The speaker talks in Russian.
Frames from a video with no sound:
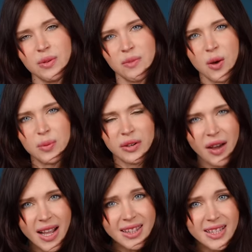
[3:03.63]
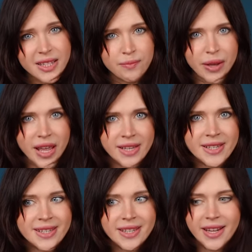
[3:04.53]
понимаю приватность,
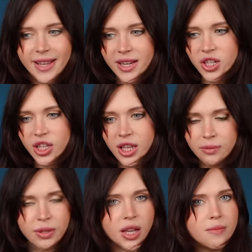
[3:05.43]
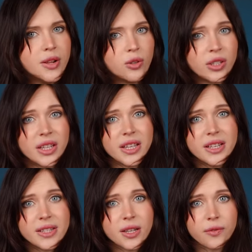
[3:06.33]
боязнь слежки и многомиллионных
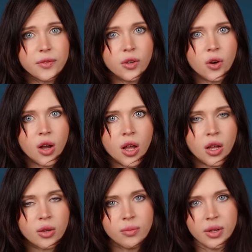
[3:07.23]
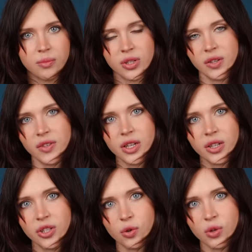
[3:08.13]
исков, но, блин, после
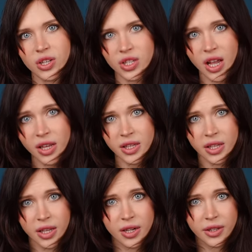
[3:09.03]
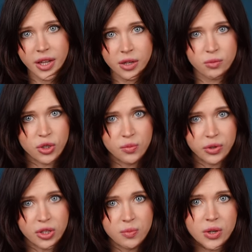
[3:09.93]
всех этих урезаний AirTag можно
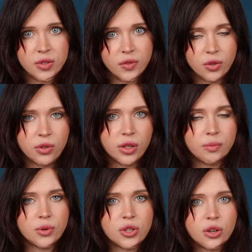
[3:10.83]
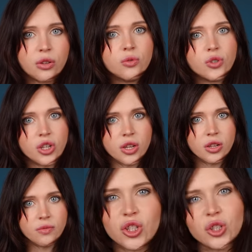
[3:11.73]
будет использовать только для поиска
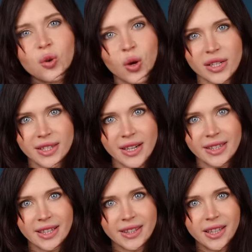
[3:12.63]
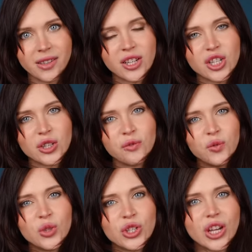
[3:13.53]
ключей. С другой стороны,
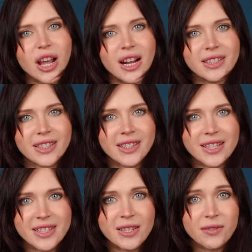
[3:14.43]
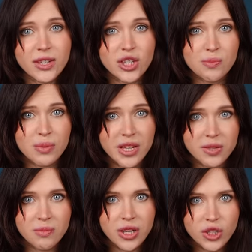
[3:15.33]
долгоживущий Стоящая альтернатива
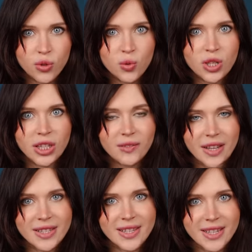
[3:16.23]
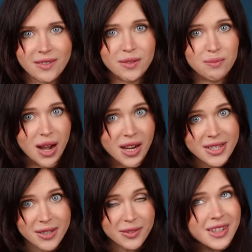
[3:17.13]
GPS-маячку за 29
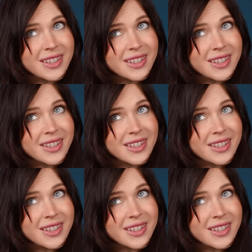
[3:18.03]
баксов